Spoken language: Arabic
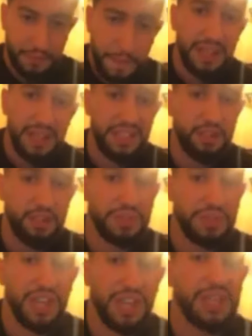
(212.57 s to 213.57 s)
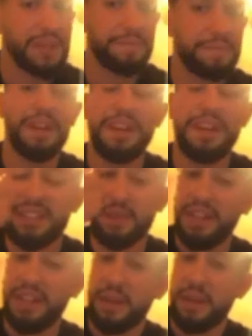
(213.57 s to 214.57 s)
الا زدت عليكم شي حاجه بغيت ربي لا
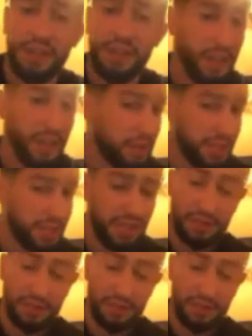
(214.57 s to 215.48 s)
يسمح لي هاد العواشر هادو